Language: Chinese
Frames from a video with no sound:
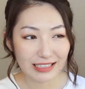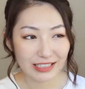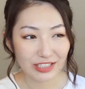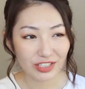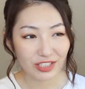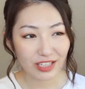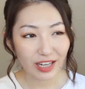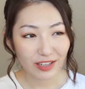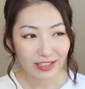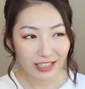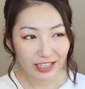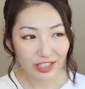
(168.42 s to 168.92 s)
你
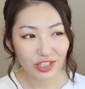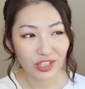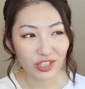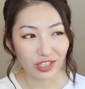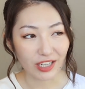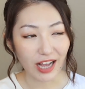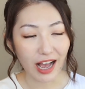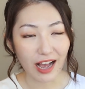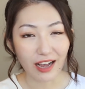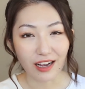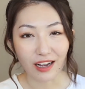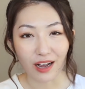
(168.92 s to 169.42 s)
知道那个
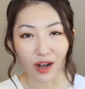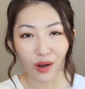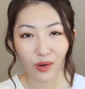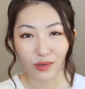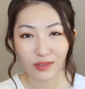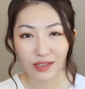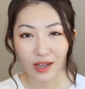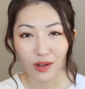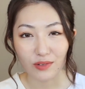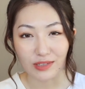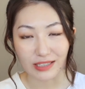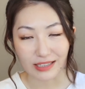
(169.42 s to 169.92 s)
止汗
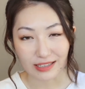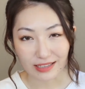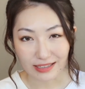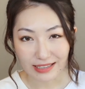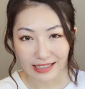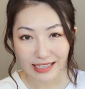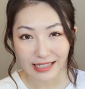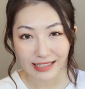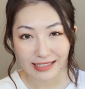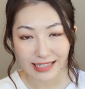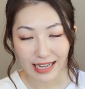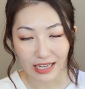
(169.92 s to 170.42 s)
膏到你的
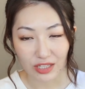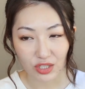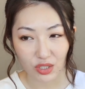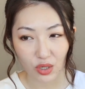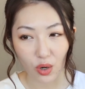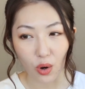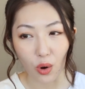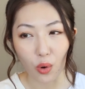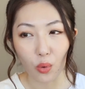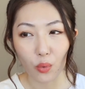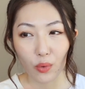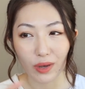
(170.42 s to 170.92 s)
腋下之
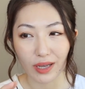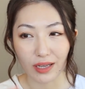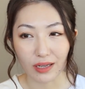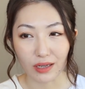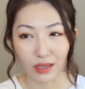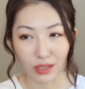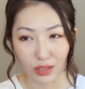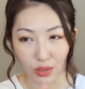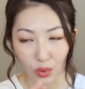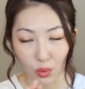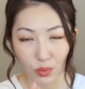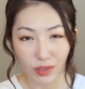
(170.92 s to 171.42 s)
后会
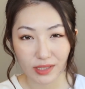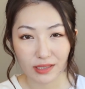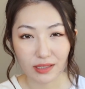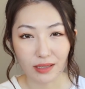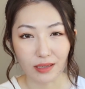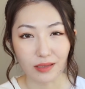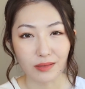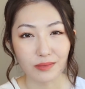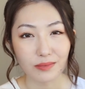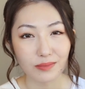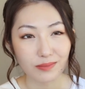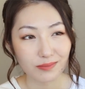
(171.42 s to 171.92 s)
留一
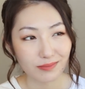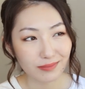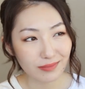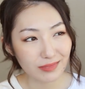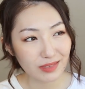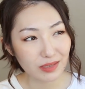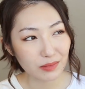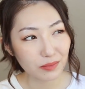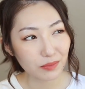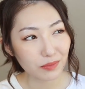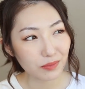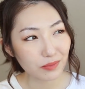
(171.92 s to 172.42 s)
层
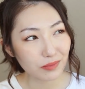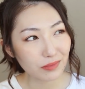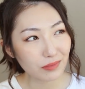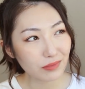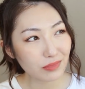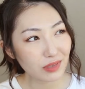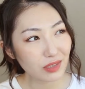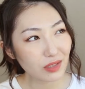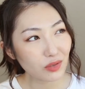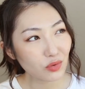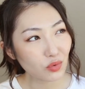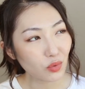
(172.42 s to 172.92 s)

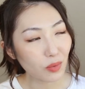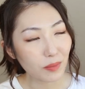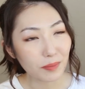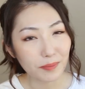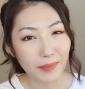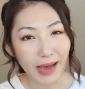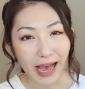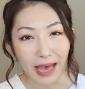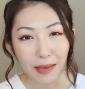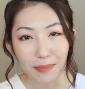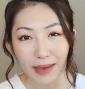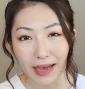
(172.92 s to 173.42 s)
那种
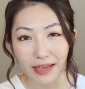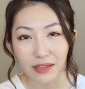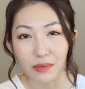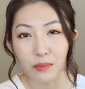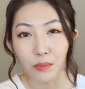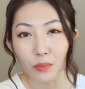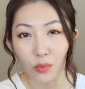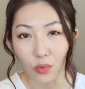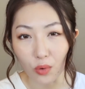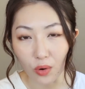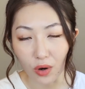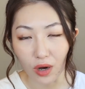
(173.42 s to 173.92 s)
白白的
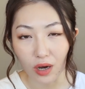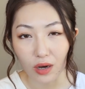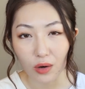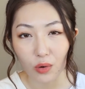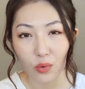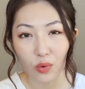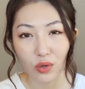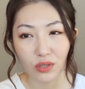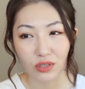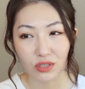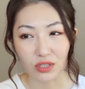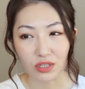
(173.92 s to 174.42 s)
膜，
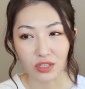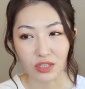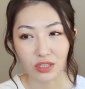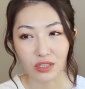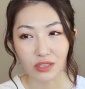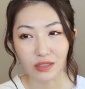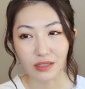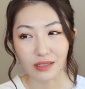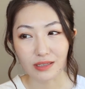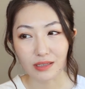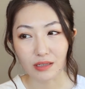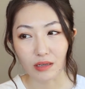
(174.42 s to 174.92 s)
或者
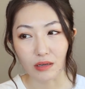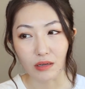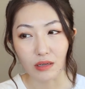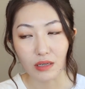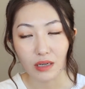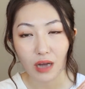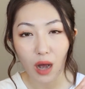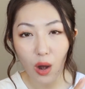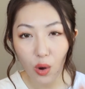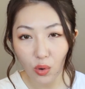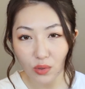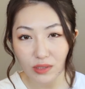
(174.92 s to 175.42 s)
是一层
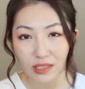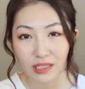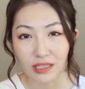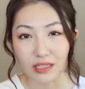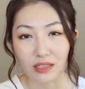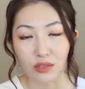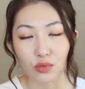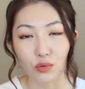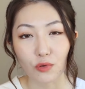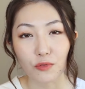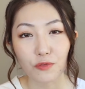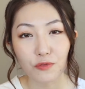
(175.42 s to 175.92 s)
膏
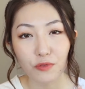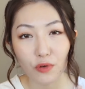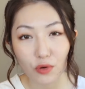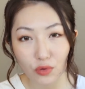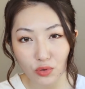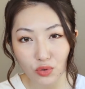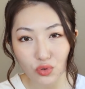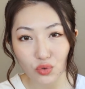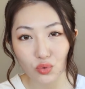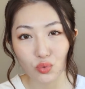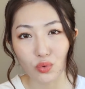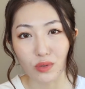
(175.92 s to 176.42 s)
体，就
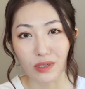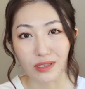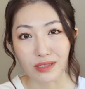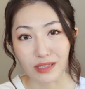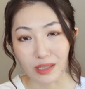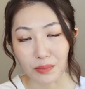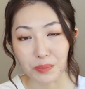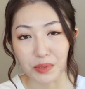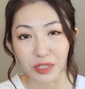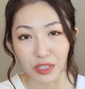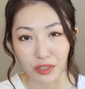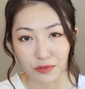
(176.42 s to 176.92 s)
封住了你
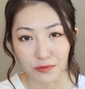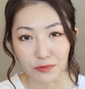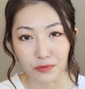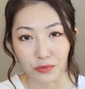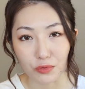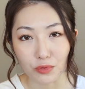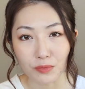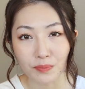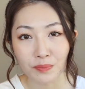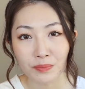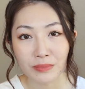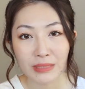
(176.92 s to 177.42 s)
的皮
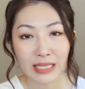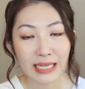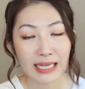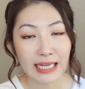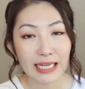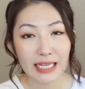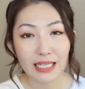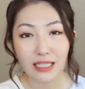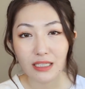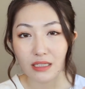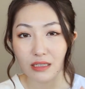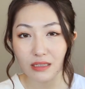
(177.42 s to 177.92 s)
肤。
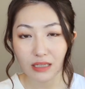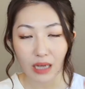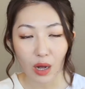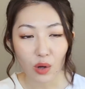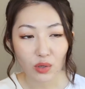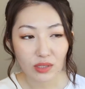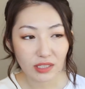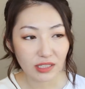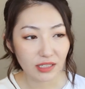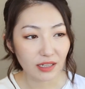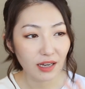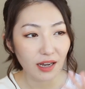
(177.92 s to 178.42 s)
一层
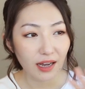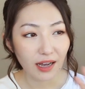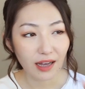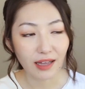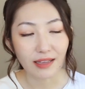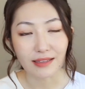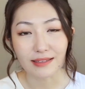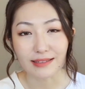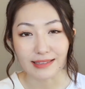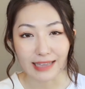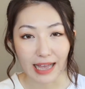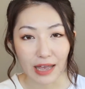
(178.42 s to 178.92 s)
膏体
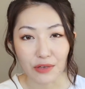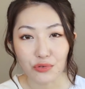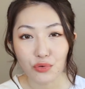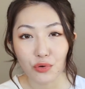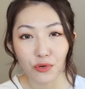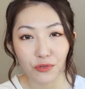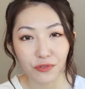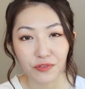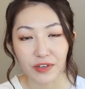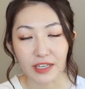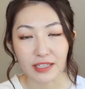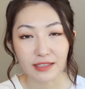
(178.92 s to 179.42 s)
很难
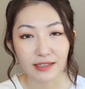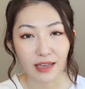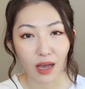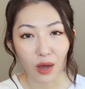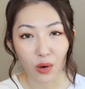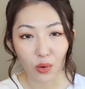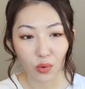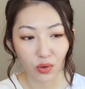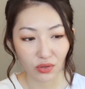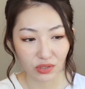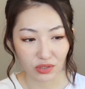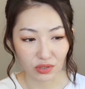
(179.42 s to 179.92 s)
用肥
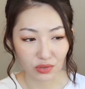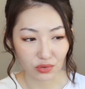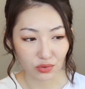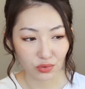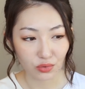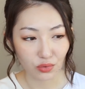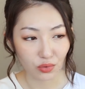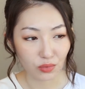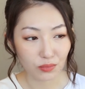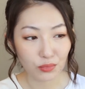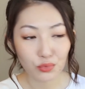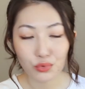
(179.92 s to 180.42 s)
皂或者
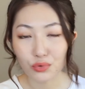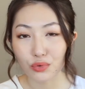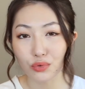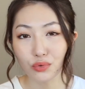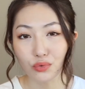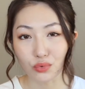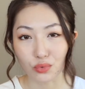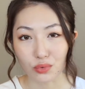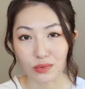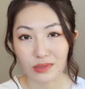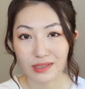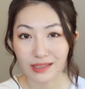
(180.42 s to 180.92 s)
是用沐浴
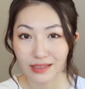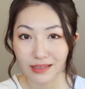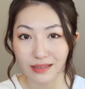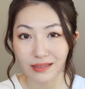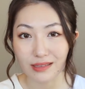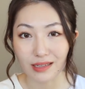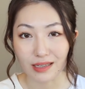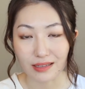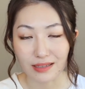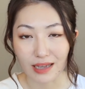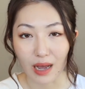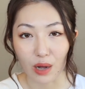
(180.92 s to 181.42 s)
乳清
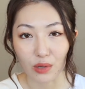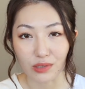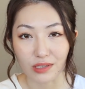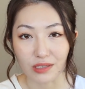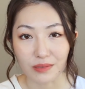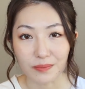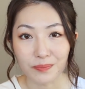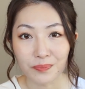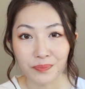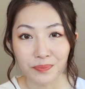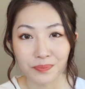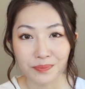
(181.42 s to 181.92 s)
洁掉
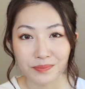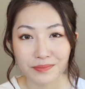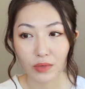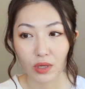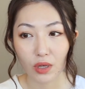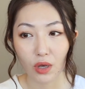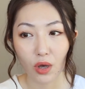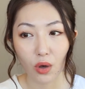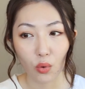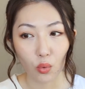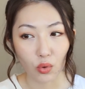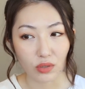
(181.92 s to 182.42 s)
的。
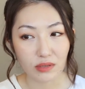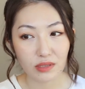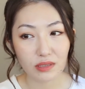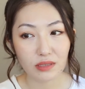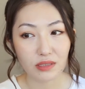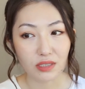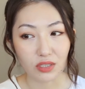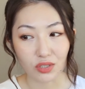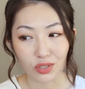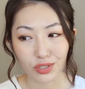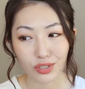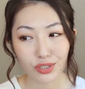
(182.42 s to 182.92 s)
我
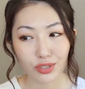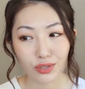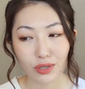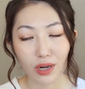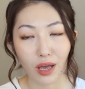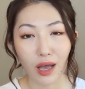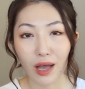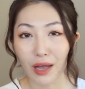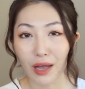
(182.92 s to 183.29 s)
自己是试了